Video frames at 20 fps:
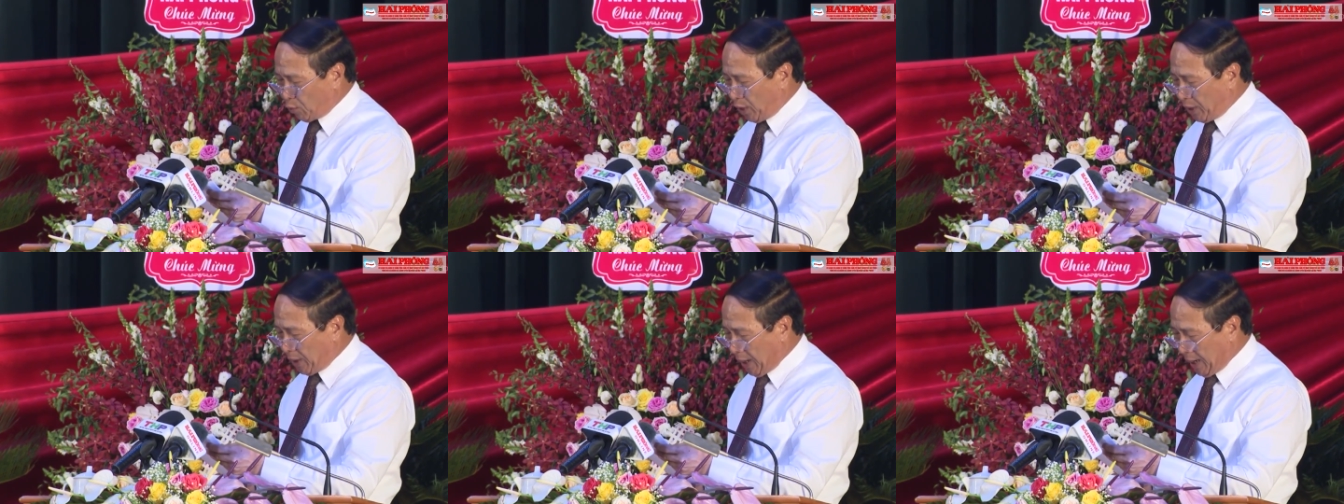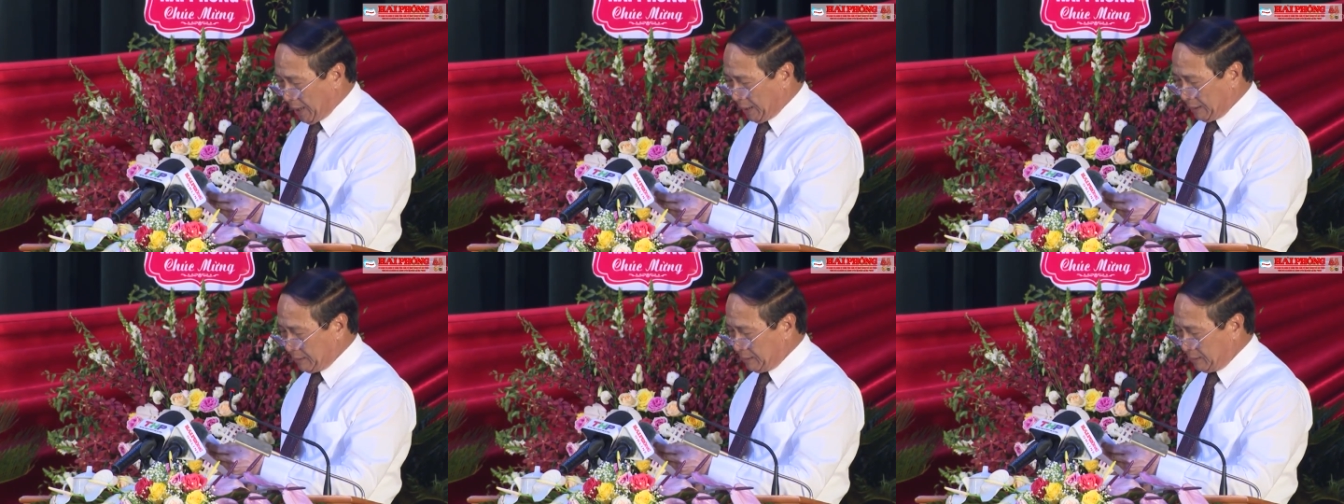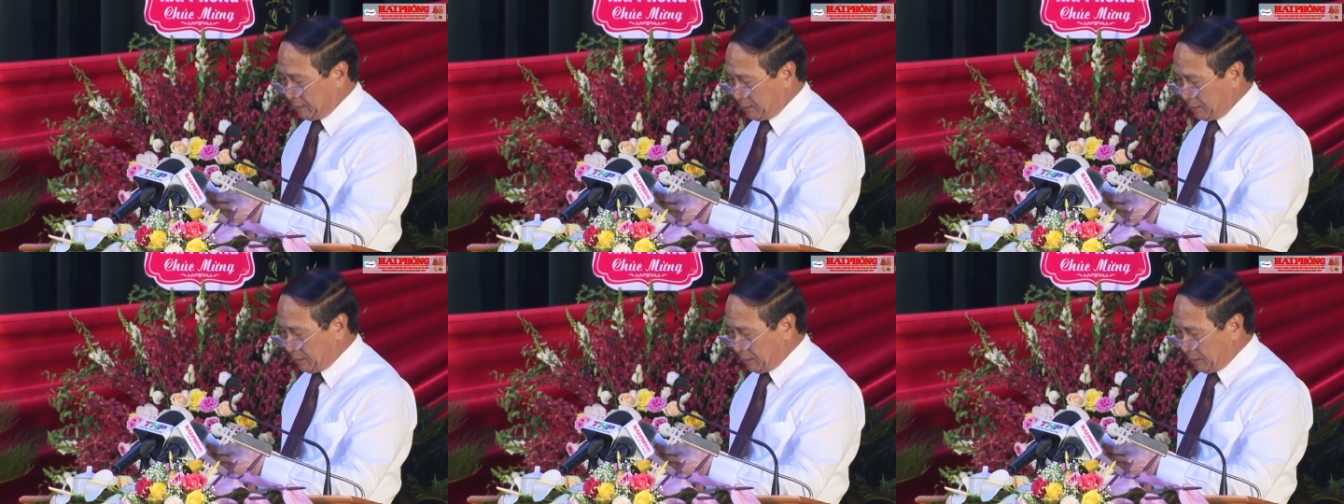ủy đảng
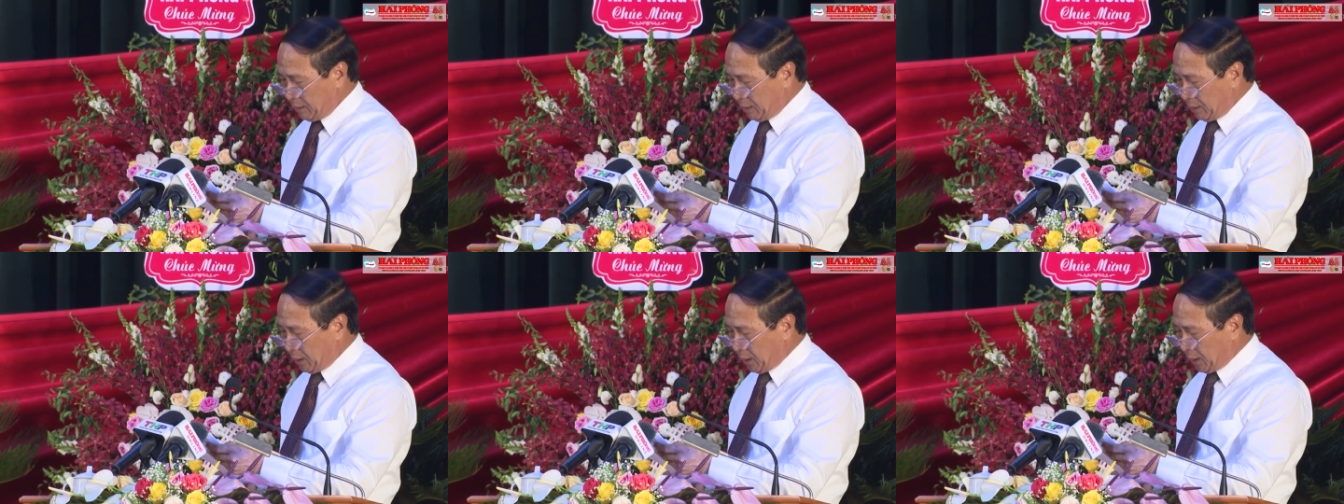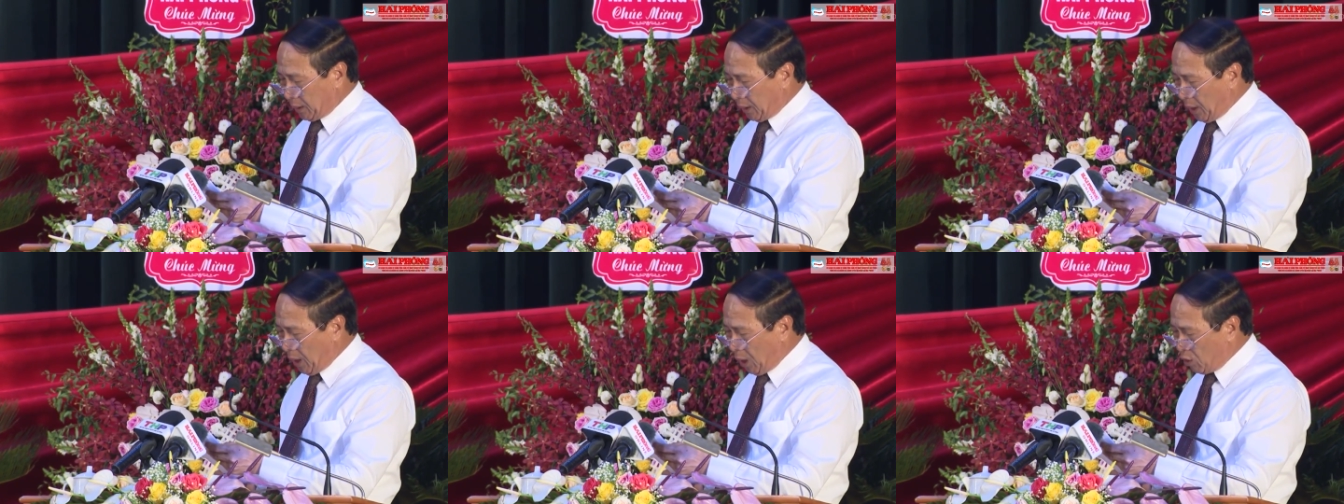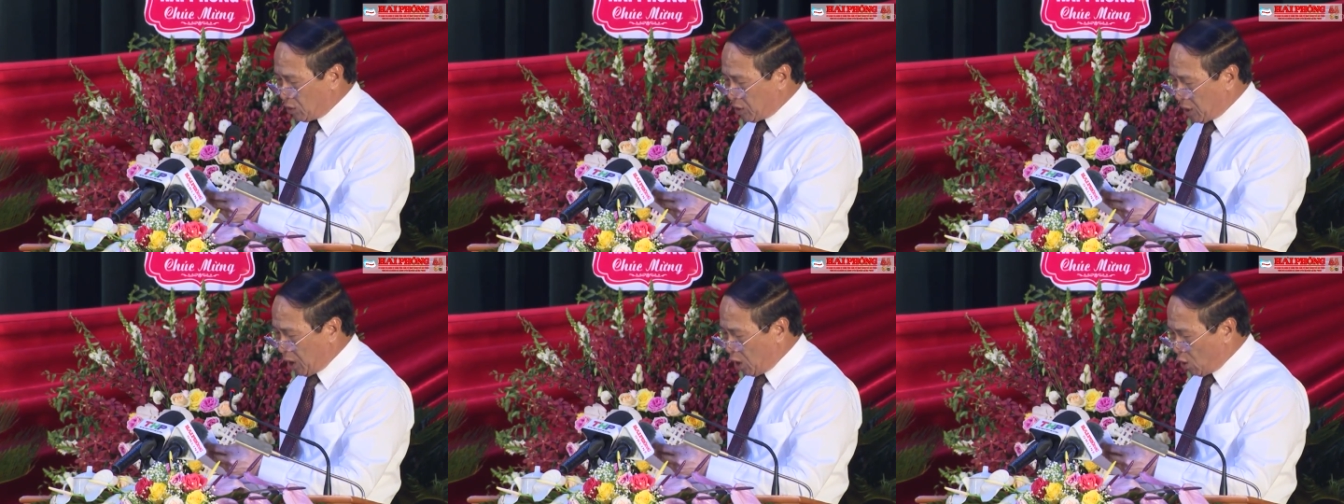
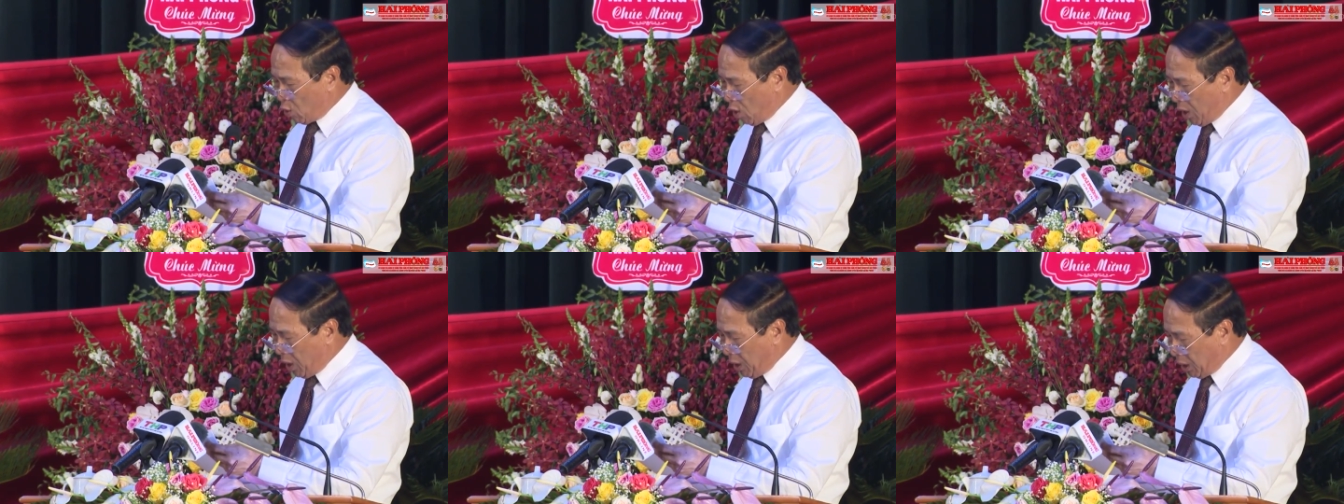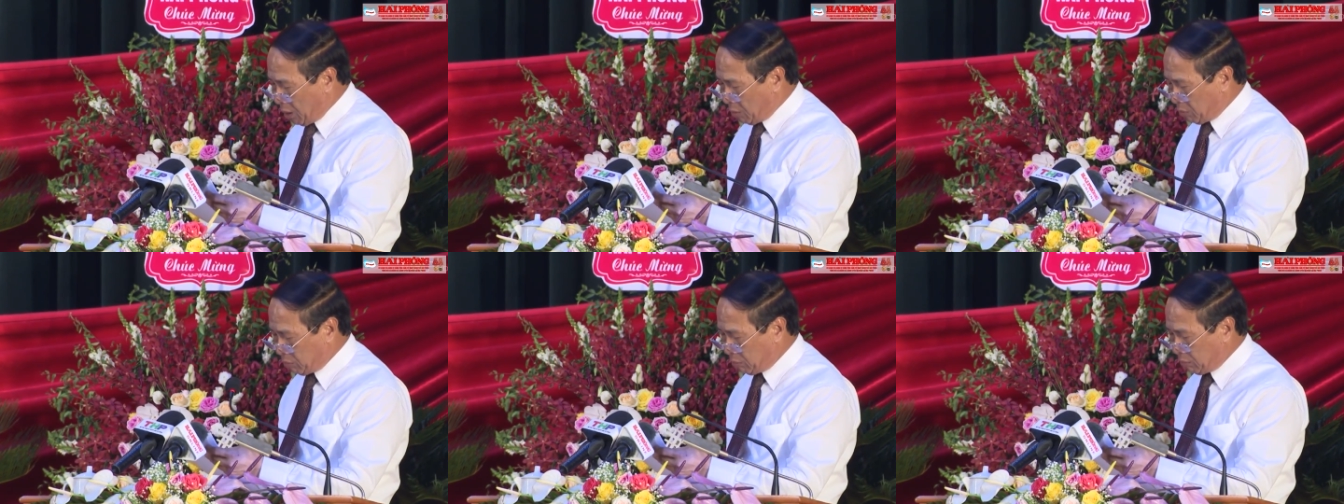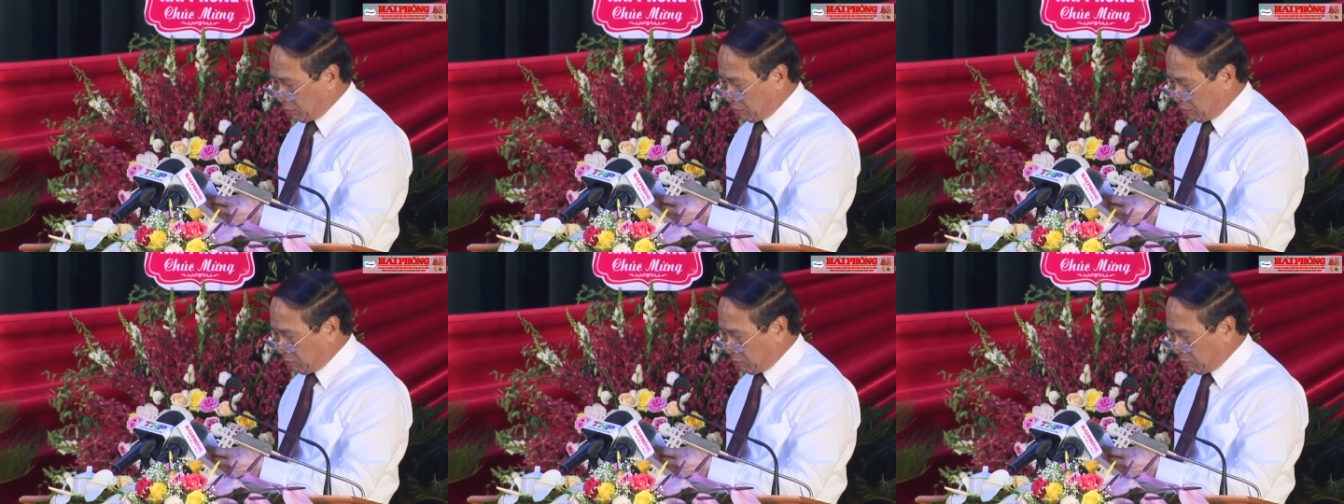theo hướng khoa học